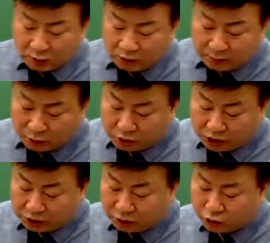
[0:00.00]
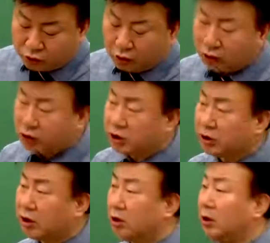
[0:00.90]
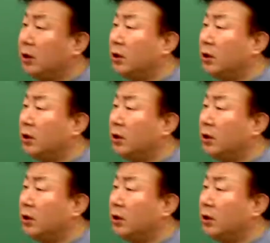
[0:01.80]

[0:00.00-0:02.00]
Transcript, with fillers: 노인 복지 시설 주거용 시설